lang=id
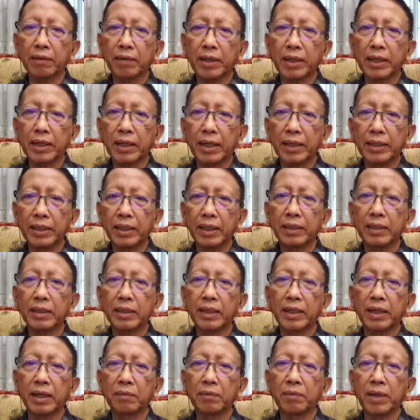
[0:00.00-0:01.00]
ke keluarganya,
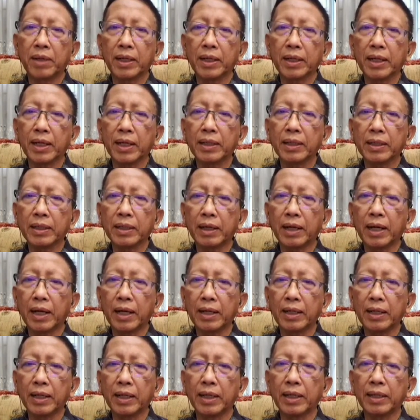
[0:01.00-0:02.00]
tidak menularkan ke
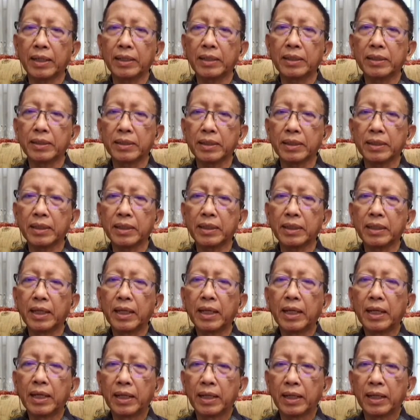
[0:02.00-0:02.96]
anak, istri,